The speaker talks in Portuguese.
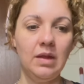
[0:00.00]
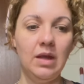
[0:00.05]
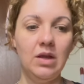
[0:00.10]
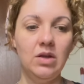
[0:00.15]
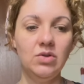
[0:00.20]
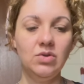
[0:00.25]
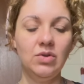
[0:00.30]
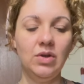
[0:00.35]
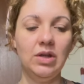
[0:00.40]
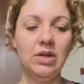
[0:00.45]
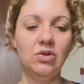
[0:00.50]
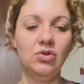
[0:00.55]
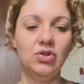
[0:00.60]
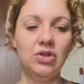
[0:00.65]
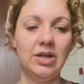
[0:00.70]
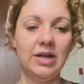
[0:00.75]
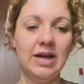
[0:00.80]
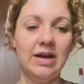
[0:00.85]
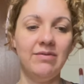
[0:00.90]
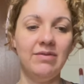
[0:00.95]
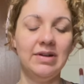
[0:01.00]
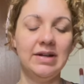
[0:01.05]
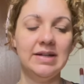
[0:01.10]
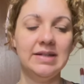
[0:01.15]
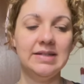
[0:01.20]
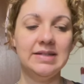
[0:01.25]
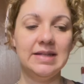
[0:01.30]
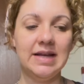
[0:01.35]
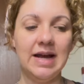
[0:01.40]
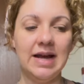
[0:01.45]
Eu sonhei que eu chegava na
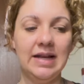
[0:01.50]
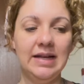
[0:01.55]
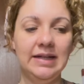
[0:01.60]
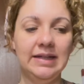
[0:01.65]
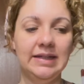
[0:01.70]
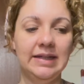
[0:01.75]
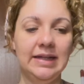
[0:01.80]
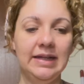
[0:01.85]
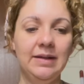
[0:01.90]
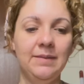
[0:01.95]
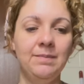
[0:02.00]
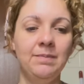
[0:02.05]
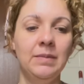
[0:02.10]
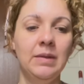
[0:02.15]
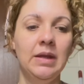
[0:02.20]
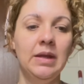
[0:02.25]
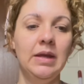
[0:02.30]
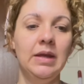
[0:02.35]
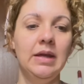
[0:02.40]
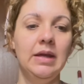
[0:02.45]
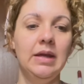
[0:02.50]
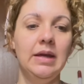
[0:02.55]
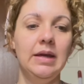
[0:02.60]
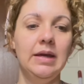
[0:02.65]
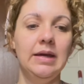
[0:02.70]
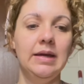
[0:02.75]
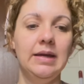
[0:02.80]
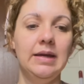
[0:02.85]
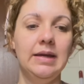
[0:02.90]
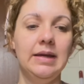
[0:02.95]
sala, né?
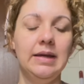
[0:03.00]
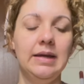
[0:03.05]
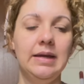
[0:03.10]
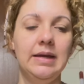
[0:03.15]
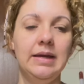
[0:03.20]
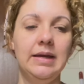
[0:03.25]
É